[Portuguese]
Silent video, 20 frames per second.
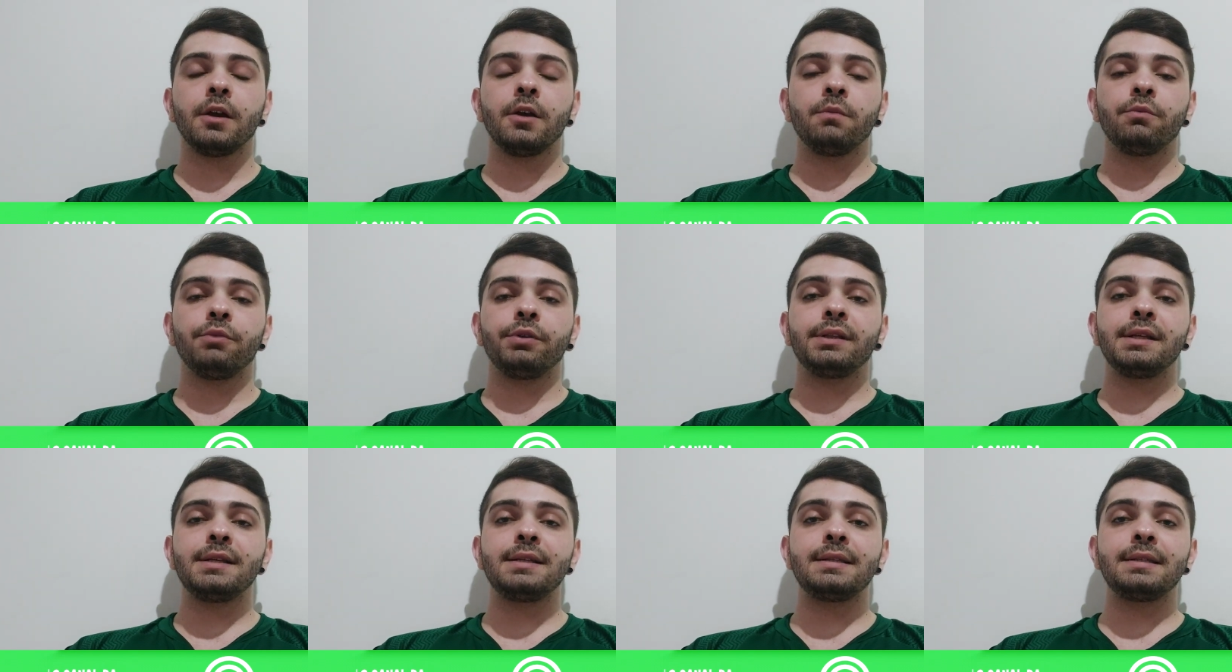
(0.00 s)

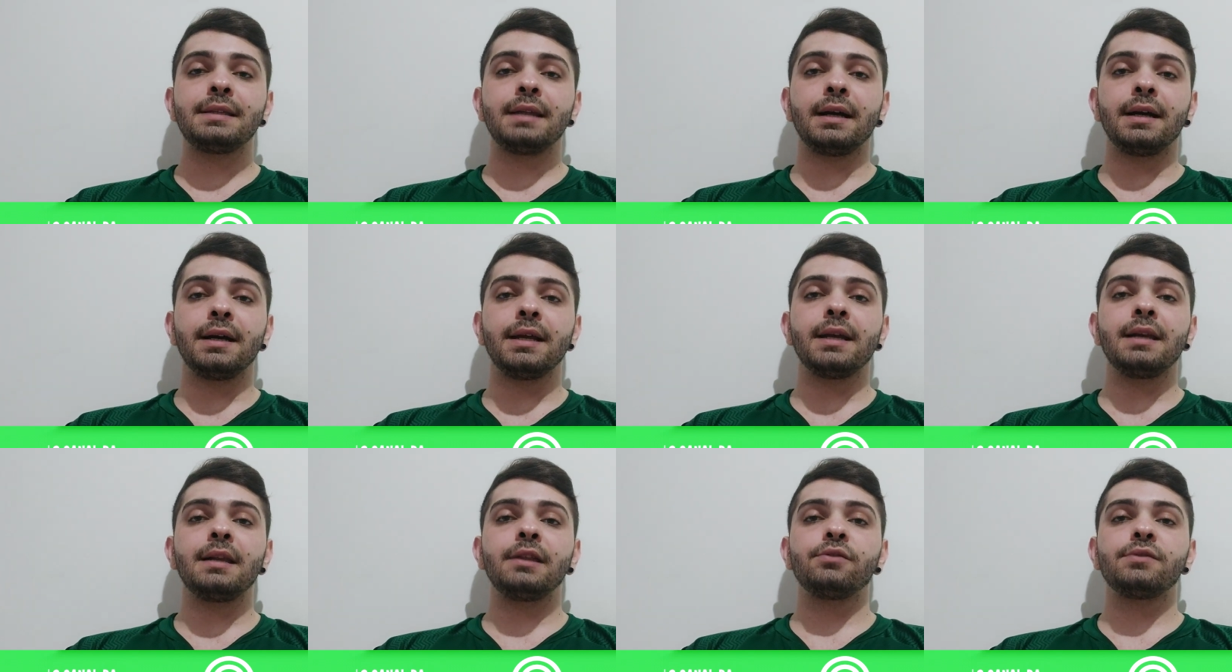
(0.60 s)
muito estranha
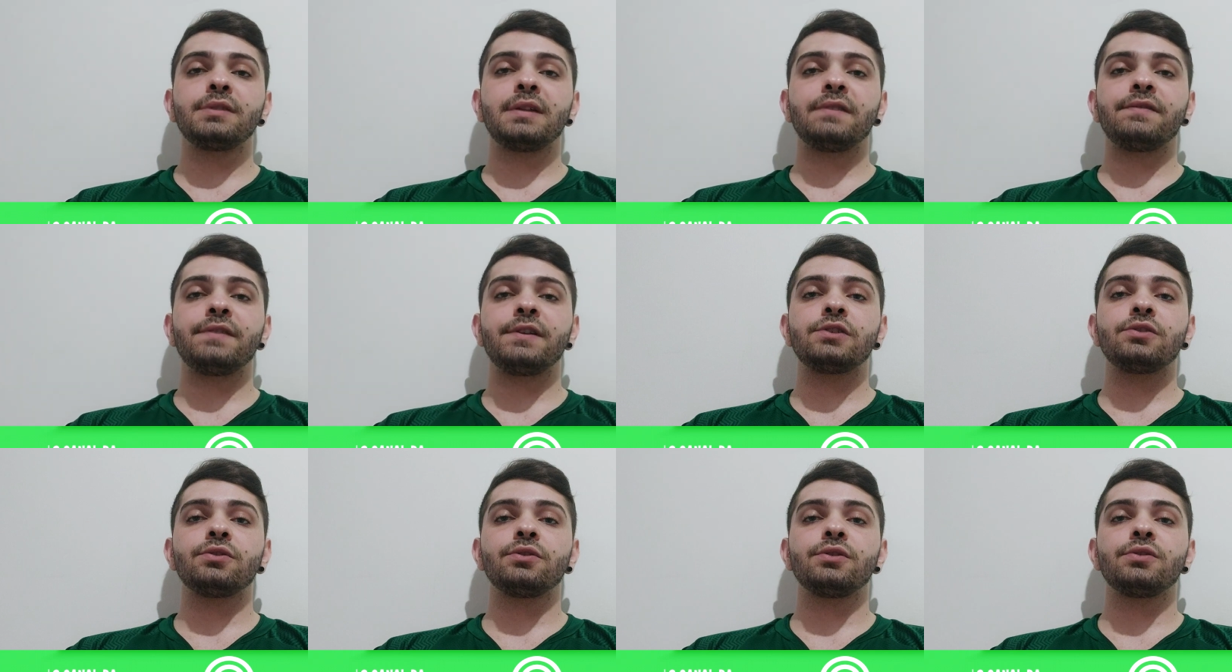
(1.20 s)
ali dos
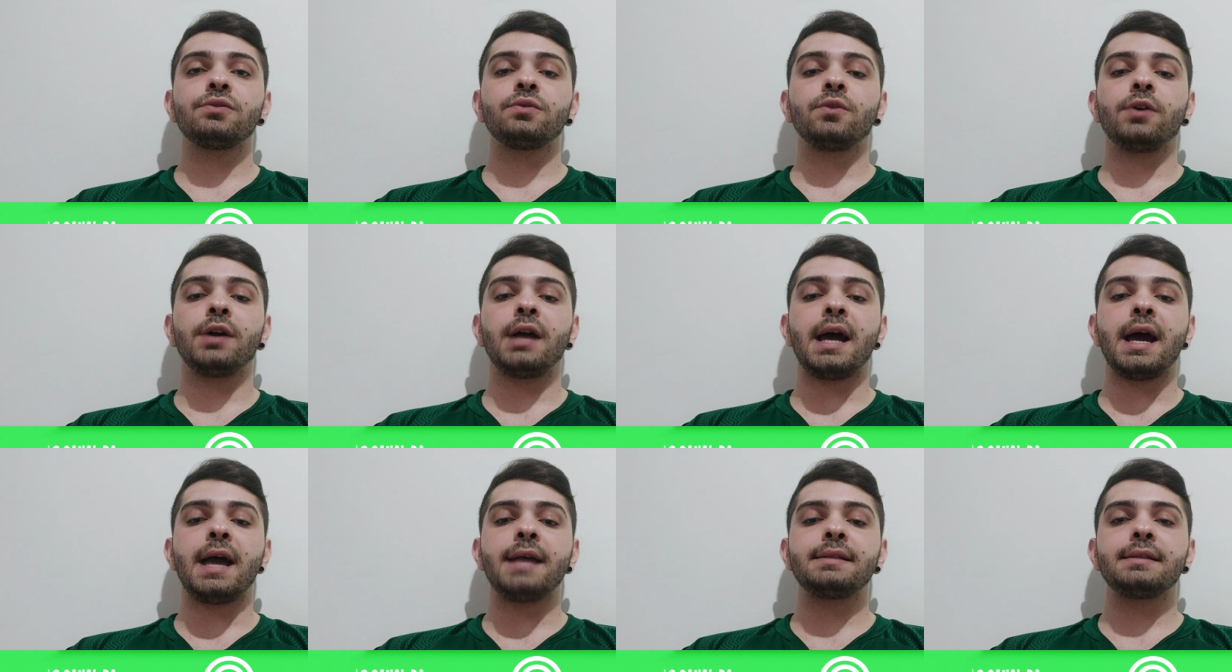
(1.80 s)
defensores do
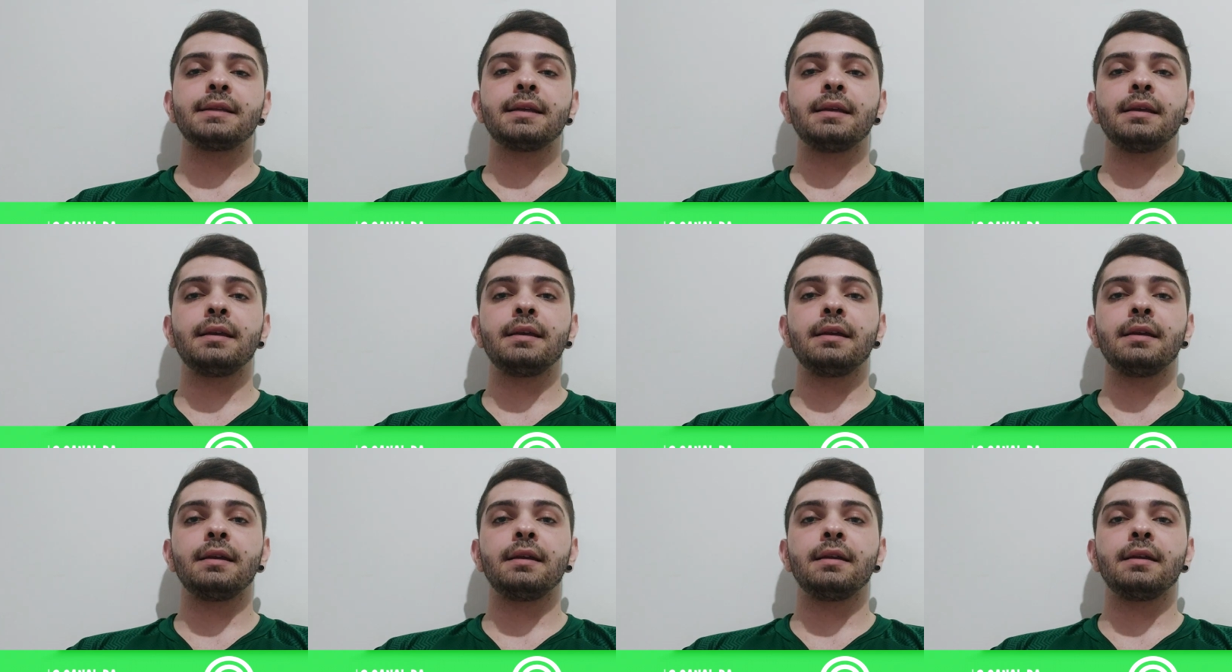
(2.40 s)
Goiás,
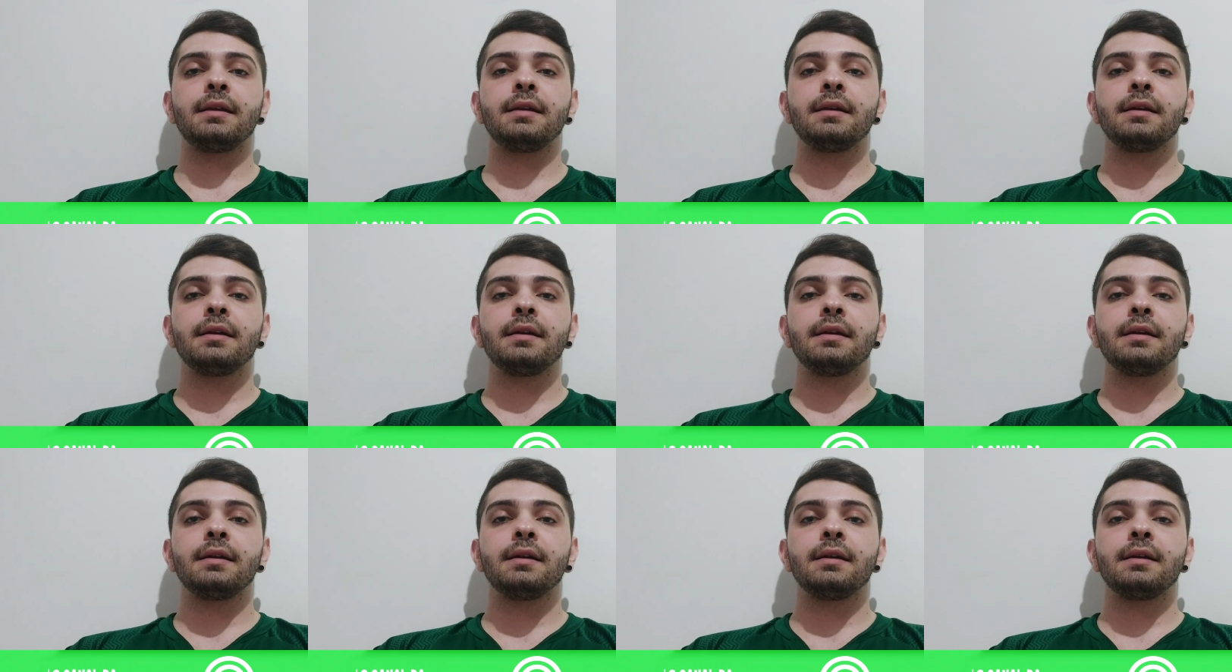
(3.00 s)
que